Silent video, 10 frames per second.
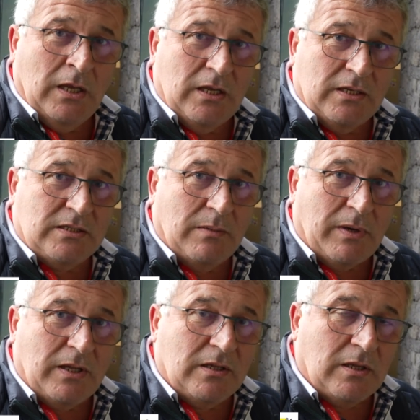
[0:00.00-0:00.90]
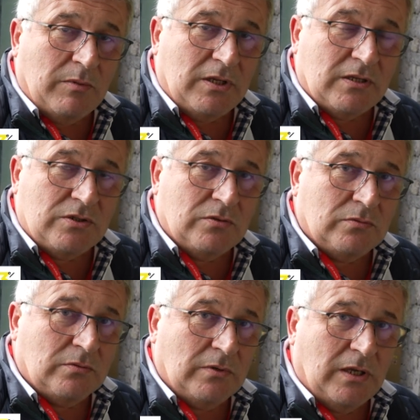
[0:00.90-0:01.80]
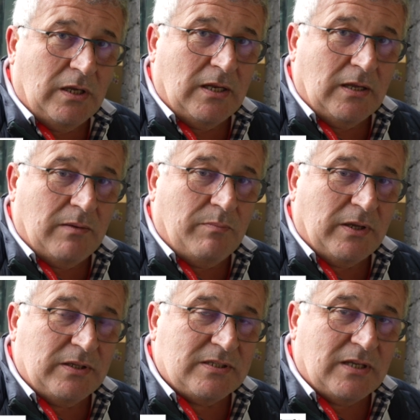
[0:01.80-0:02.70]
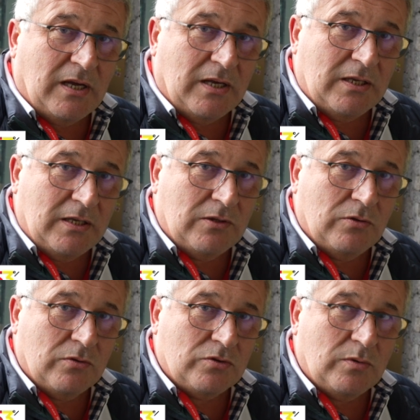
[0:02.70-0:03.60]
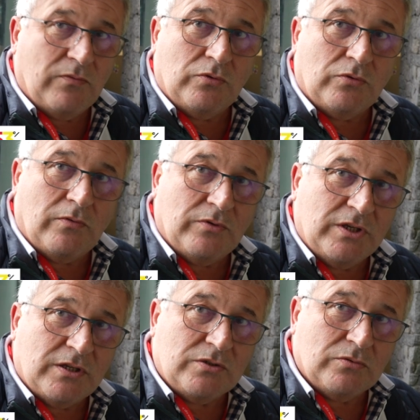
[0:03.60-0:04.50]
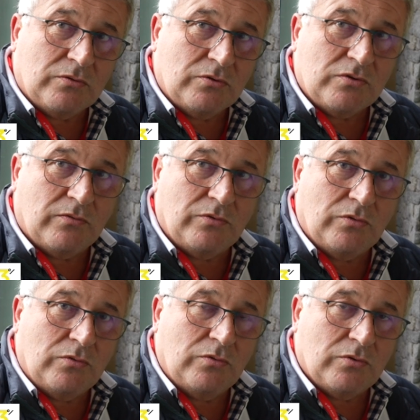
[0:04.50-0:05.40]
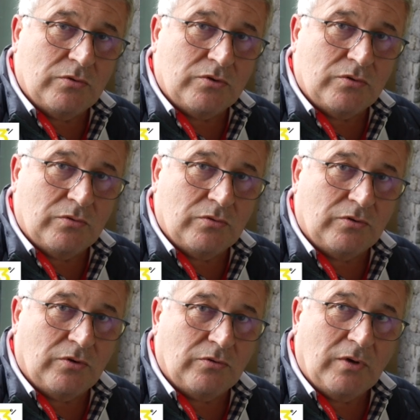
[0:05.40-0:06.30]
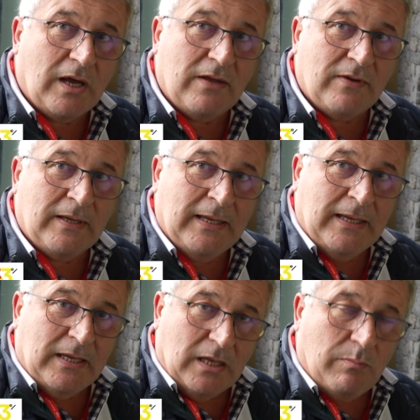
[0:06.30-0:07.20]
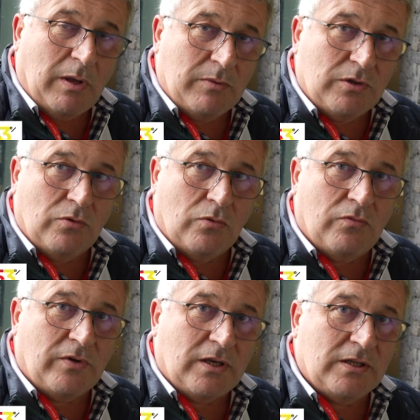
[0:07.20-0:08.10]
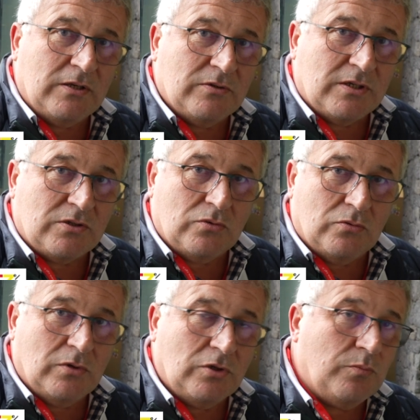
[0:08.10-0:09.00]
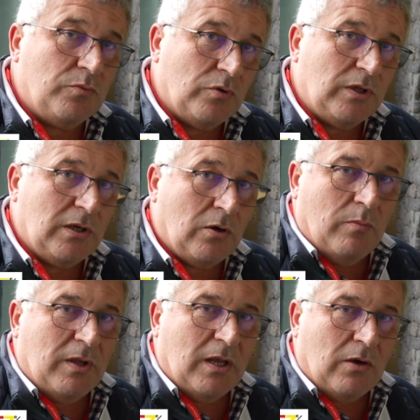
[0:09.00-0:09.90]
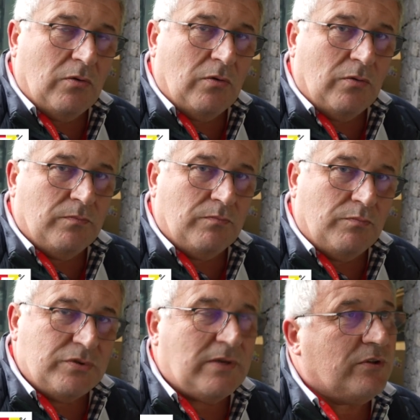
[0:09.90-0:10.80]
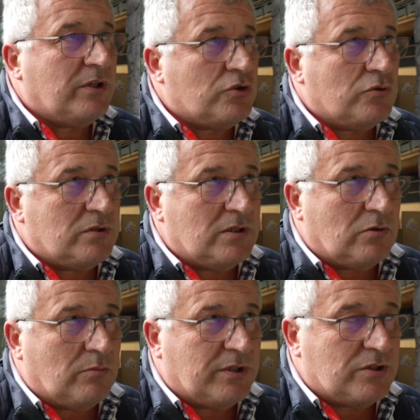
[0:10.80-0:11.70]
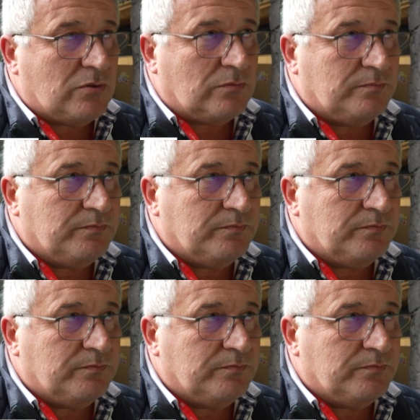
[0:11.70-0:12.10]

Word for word: Et c'est par la détermination et la part des salariés de suivre notre revendication que nous avons tenu euh, ce temps de grève qui a permis de rouvrir les négociations et d'obtenir de manière euh, plus avantageuse des augmentations.